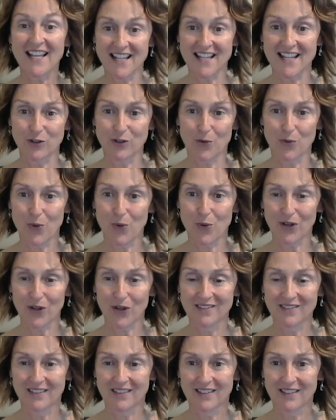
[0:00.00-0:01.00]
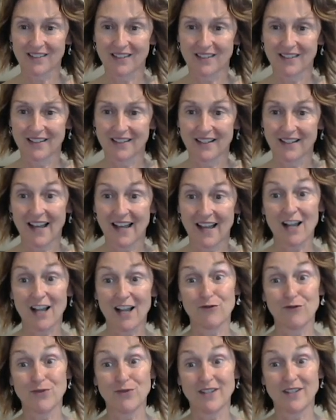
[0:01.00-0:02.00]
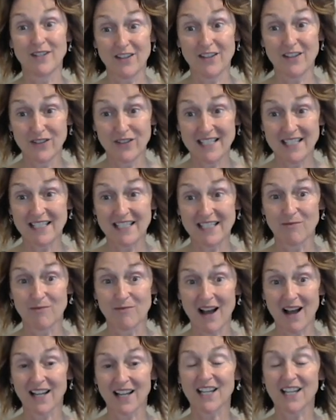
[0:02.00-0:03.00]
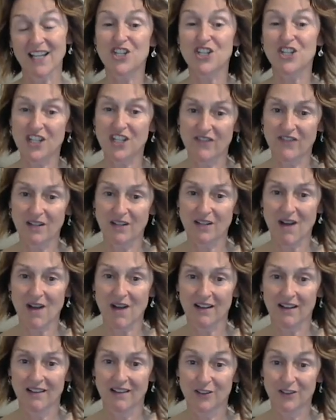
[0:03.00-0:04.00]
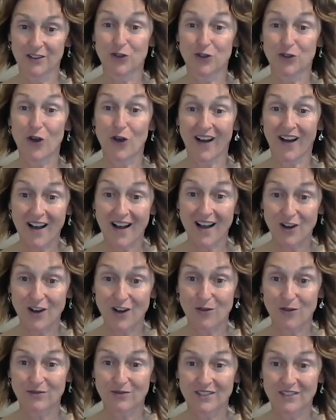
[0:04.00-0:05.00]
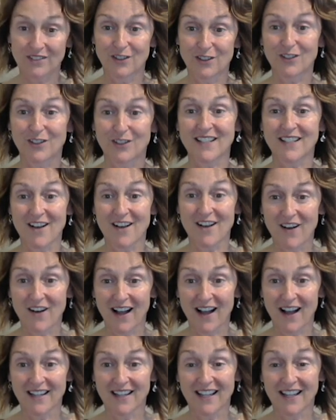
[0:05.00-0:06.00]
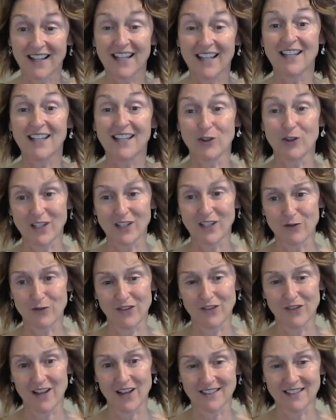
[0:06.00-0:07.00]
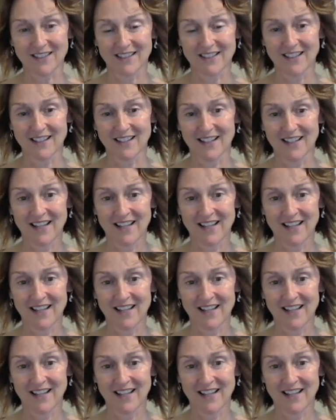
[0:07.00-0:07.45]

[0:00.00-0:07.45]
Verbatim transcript: est à nos portes. Elle fut définitivement riche d'événements, de rencontres, de travail et de découvertes.